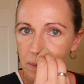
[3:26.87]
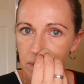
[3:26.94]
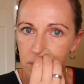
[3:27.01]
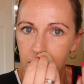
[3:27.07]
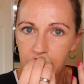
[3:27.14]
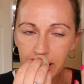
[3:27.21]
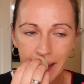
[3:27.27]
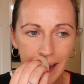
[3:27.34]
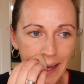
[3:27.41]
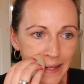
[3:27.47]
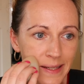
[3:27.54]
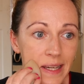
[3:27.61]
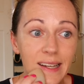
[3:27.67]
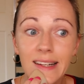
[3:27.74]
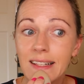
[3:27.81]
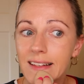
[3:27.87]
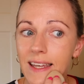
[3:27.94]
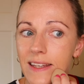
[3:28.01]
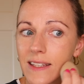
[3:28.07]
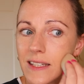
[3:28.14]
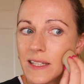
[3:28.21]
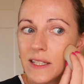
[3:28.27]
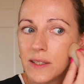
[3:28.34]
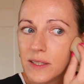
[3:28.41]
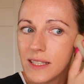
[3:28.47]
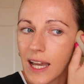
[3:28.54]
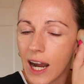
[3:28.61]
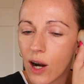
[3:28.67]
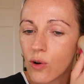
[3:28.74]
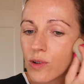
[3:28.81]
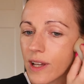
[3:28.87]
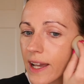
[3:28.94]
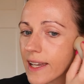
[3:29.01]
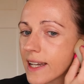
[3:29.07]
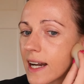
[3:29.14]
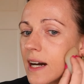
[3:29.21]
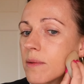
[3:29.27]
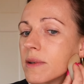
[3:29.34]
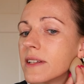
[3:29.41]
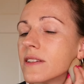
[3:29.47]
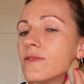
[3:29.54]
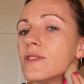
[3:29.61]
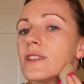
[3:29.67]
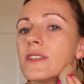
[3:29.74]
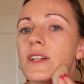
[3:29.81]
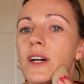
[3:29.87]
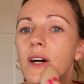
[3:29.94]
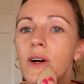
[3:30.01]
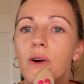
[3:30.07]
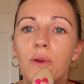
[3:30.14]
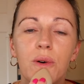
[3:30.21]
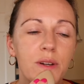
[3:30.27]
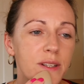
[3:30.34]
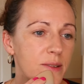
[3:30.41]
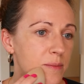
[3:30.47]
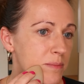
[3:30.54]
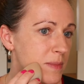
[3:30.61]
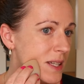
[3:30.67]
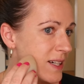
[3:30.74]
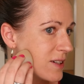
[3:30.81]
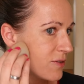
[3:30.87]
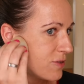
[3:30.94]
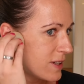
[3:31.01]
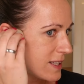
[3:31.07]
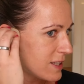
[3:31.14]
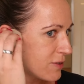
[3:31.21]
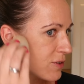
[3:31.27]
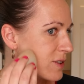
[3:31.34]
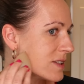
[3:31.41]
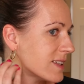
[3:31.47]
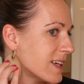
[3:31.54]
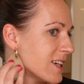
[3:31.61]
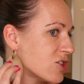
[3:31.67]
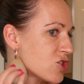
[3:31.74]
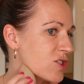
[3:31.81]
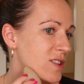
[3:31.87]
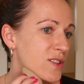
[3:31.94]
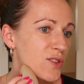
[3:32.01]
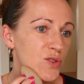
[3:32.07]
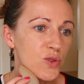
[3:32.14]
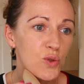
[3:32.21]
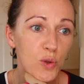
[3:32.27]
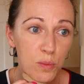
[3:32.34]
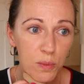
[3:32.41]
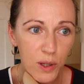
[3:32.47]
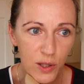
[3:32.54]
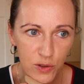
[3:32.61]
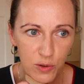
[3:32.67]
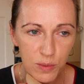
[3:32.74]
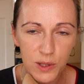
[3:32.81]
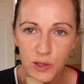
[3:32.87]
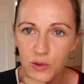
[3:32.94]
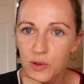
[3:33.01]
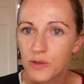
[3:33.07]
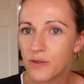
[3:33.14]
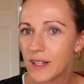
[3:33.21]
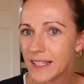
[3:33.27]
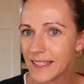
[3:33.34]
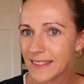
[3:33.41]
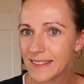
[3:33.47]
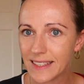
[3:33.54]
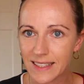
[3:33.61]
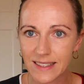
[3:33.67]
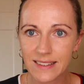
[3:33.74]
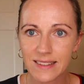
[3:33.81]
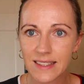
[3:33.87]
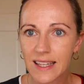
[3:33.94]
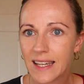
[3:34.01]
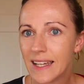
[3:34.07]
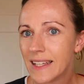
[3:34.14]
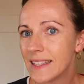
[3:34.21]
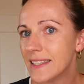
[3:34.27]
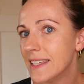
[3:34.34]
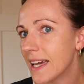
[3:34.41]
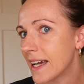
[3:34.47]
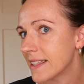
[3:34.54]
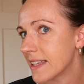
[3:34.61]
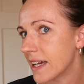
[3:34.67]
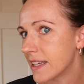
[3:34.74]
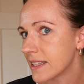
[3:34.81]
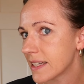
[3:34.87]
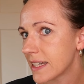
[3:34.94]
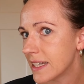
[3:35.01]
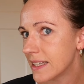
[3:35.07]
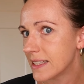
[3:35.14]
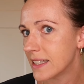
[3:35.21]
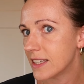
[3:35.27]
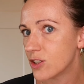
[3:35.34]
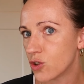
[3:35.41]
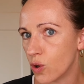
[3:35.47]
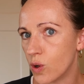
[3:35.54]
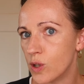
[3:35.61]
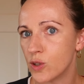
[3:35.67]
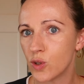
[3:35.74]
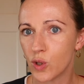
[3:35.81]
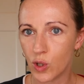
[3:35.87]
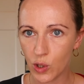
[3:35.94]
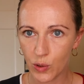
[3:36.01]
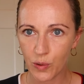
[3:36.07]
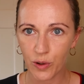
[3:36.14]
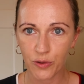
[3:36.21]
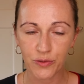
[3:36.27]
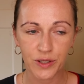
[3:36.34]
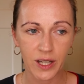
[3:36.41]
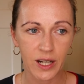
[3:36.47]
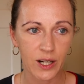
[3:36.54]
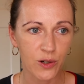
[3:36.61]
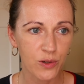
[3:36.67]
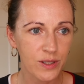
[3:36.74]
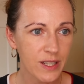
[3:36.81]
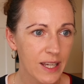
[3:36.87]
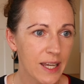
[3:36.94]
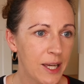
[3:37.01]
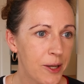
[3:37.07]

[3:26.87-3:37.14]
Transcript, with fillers: ein geringer Teil dann in die Haut eingearbeitet wird. Und mir gefällt die Foundation super, super gut, weil ihr seht es, die hat einen richtig tollen Glow auf der Haut.